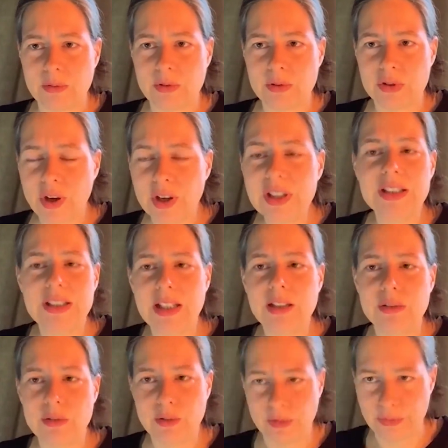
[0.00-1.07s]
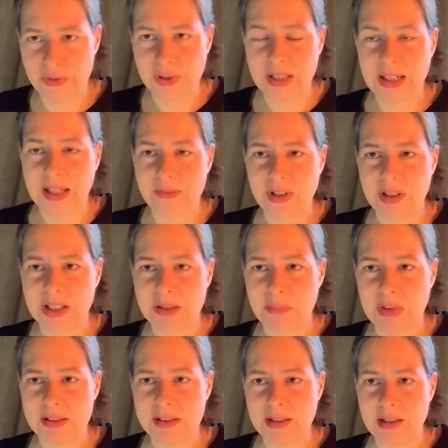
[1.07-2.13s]
Und solche Dinge dürfen dann einfach nicht
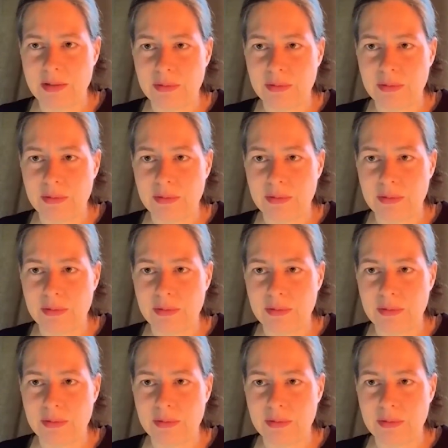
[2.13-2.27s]
mehr sein.